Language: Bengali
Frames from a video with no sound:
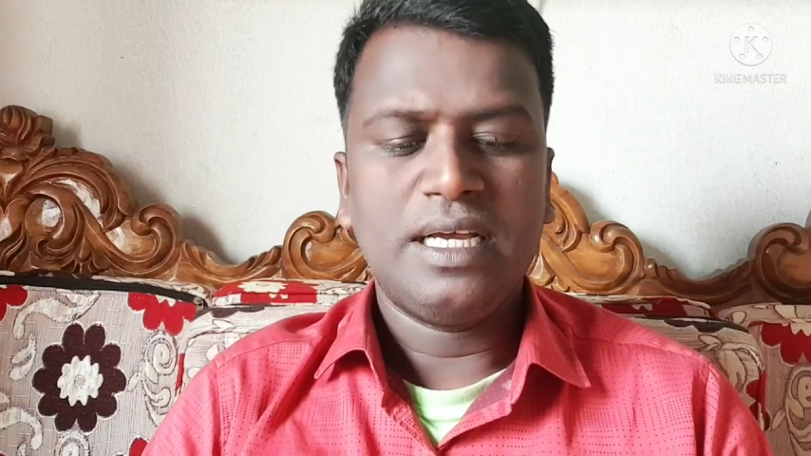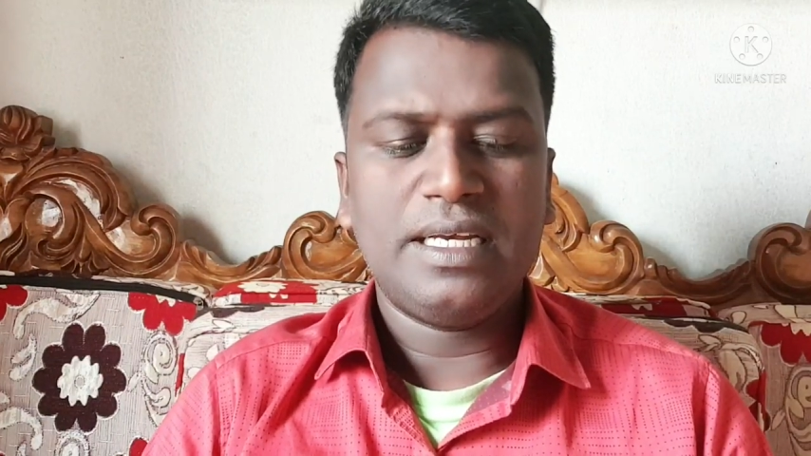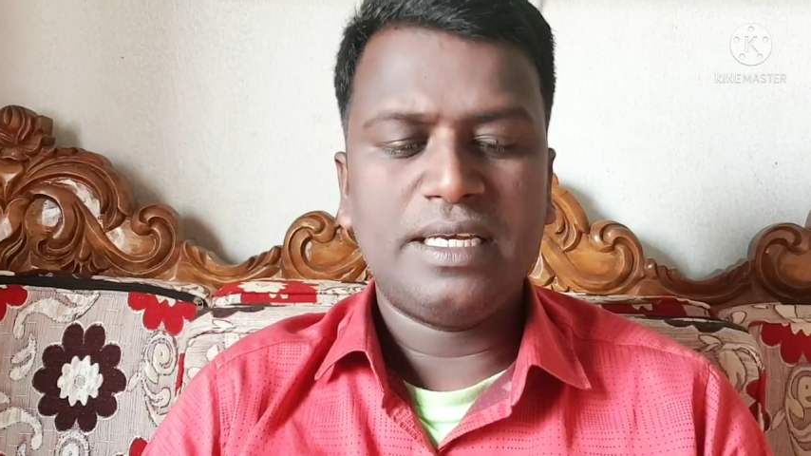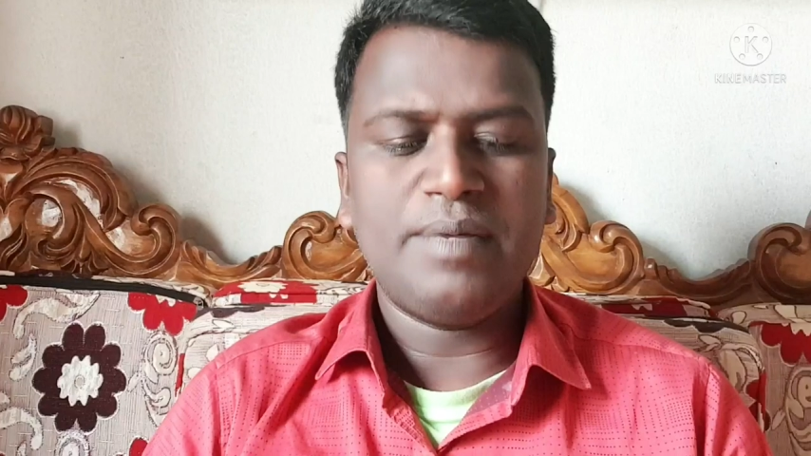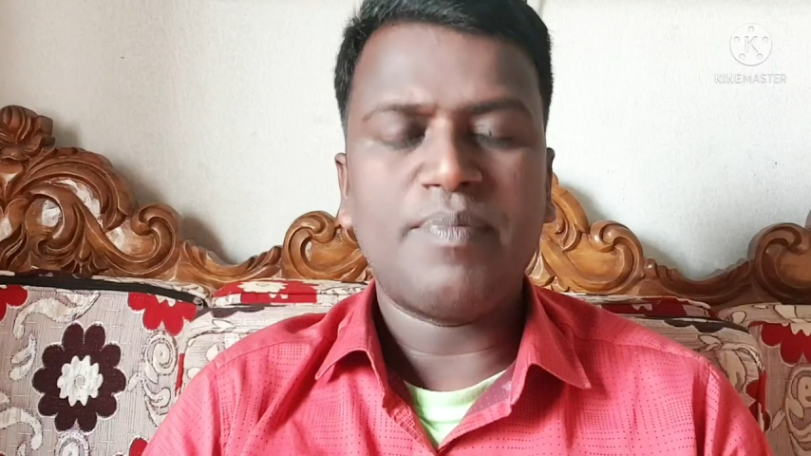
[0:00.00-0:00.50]

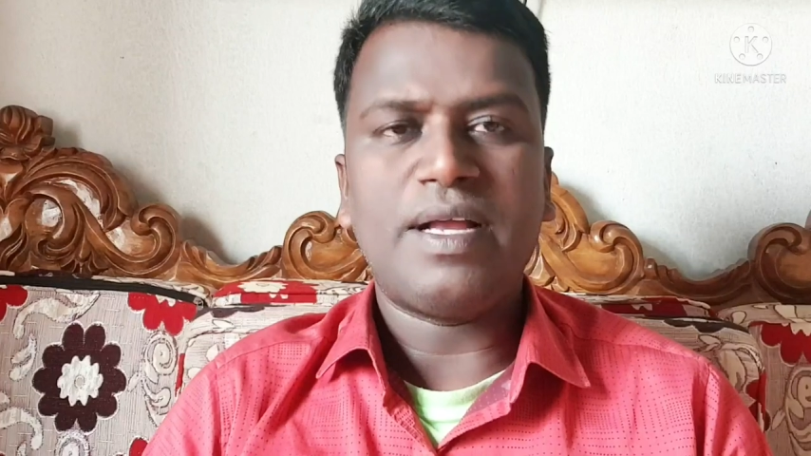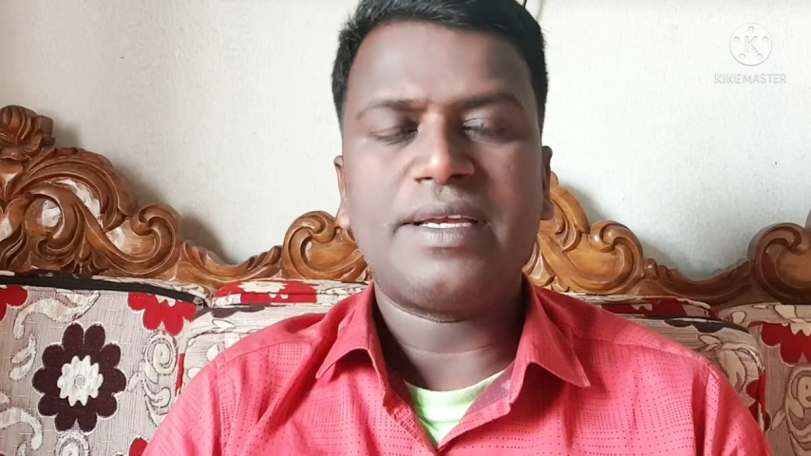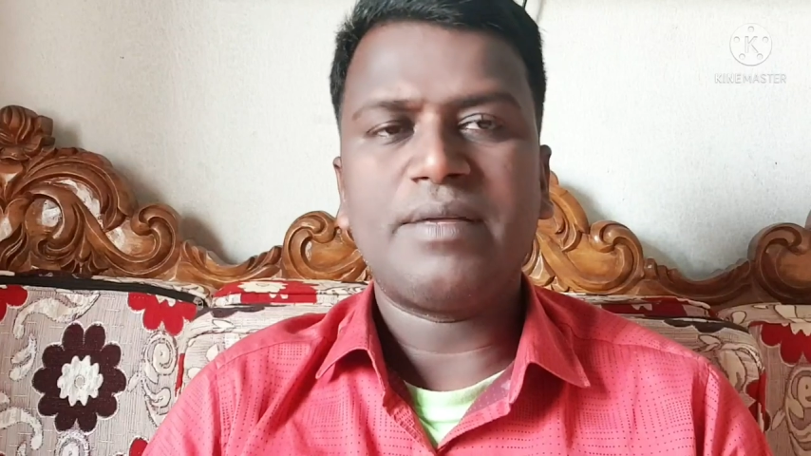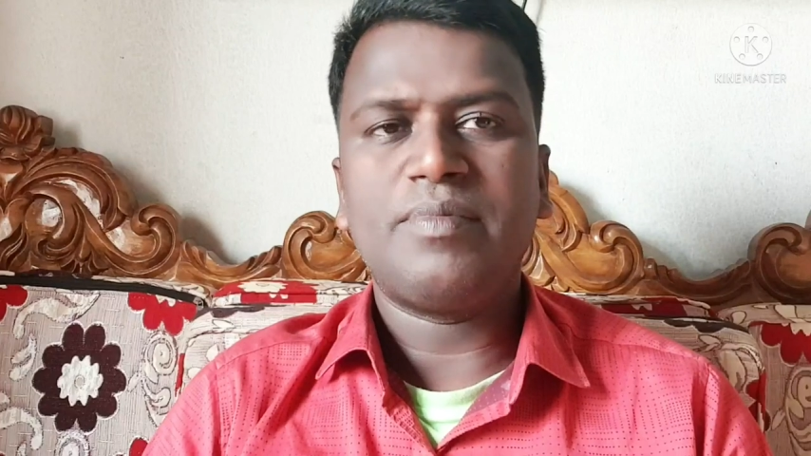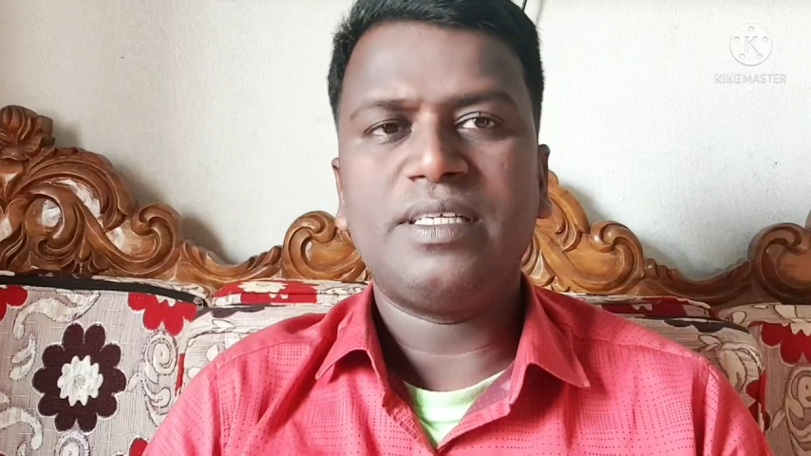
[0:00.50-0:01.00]
এটি
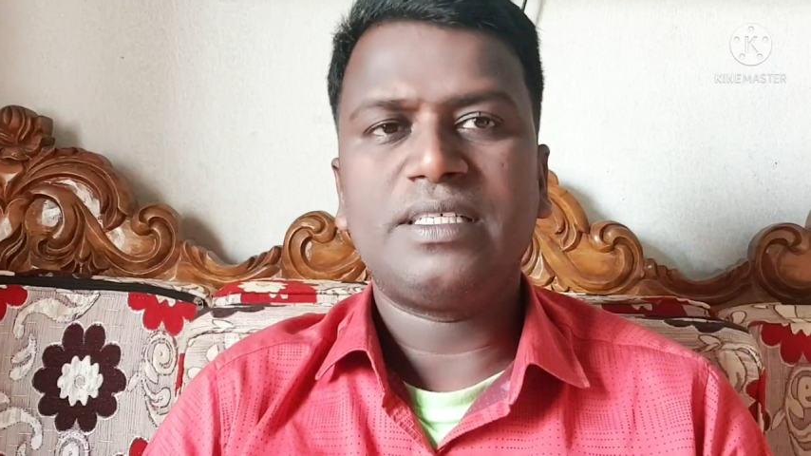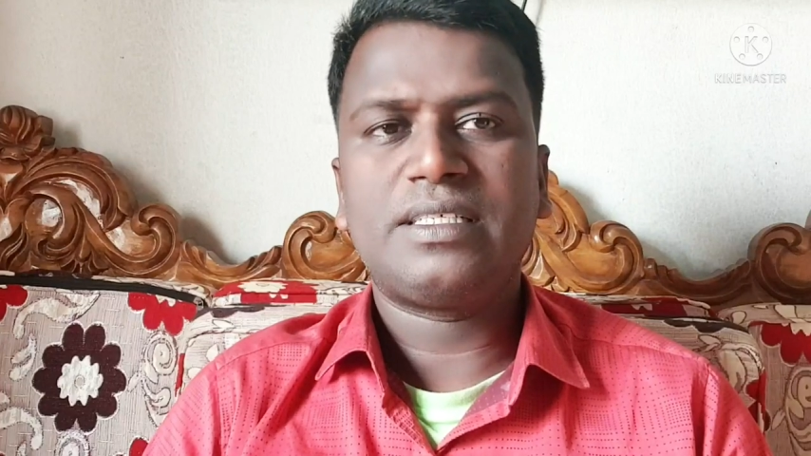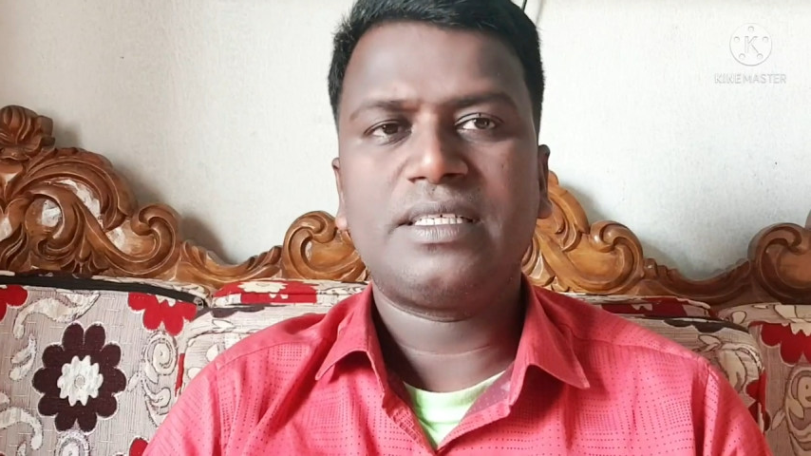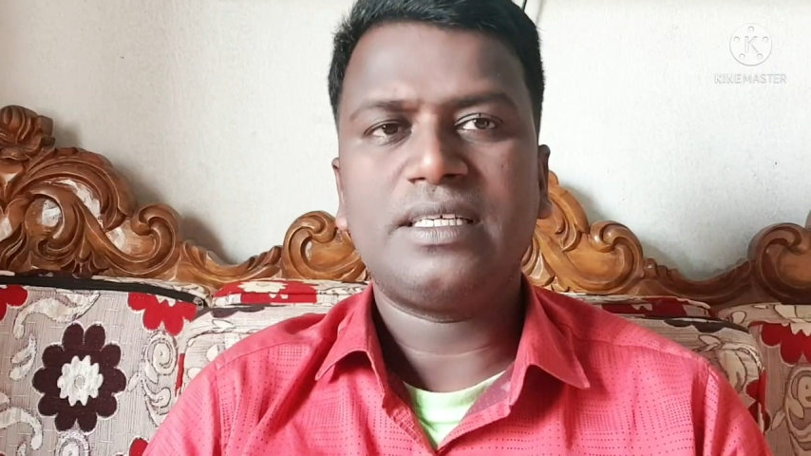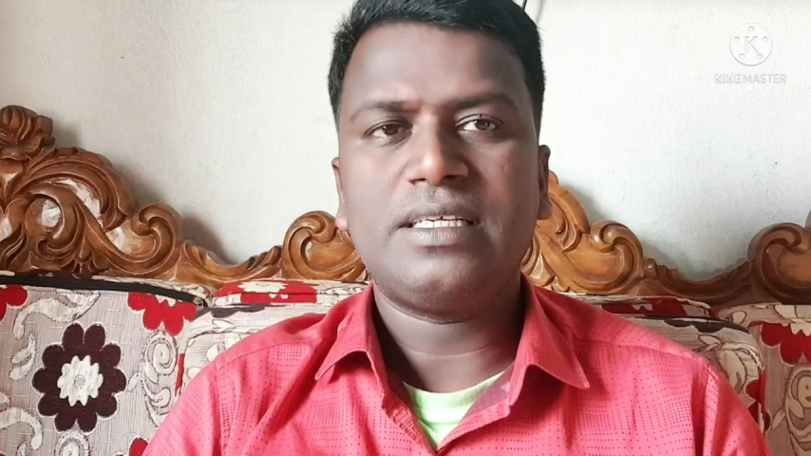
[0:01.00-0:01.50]
মাল্টি
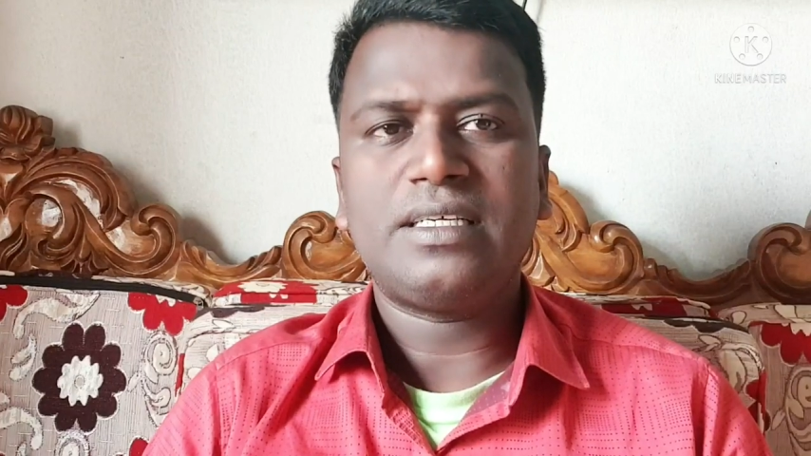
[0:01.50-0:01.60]
মিনিস্ট্রি